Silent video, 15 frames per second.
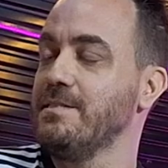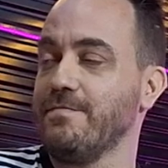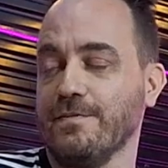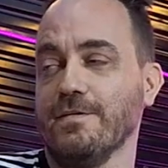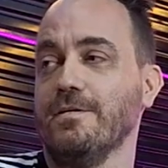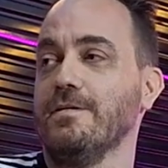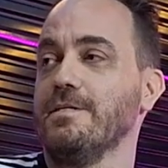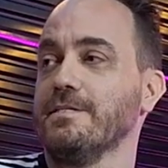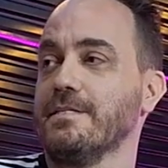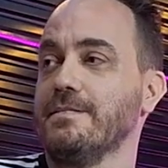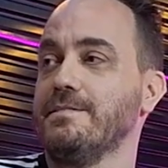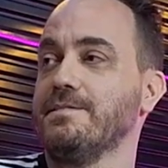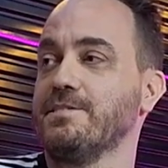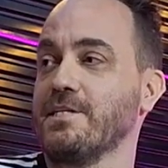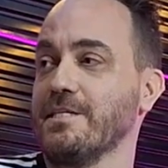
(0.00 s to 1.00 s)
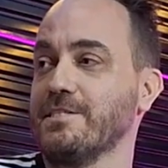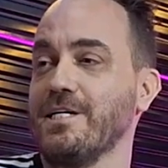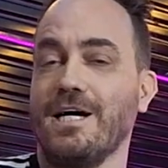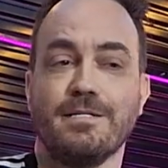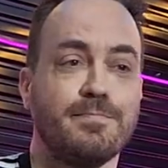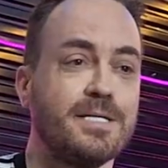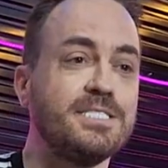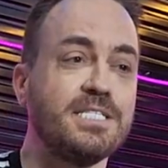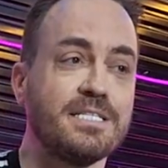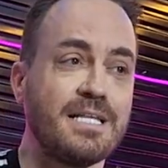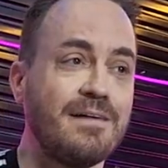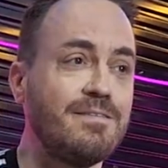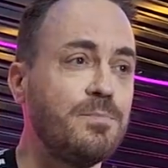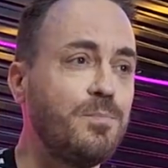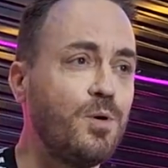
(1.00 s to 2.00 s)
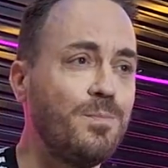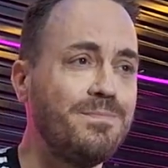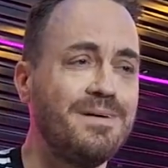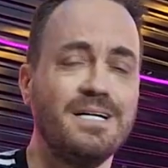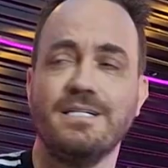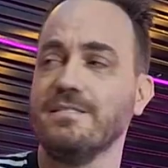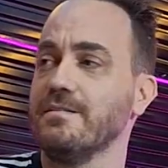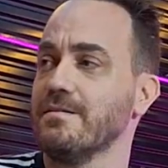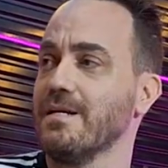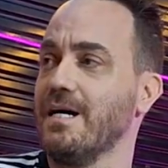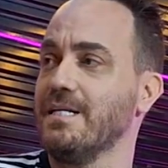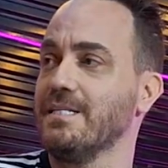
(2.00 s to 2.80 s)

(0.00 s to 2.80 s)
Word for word: Meu Instagram. chateado? Você tava bombando lá,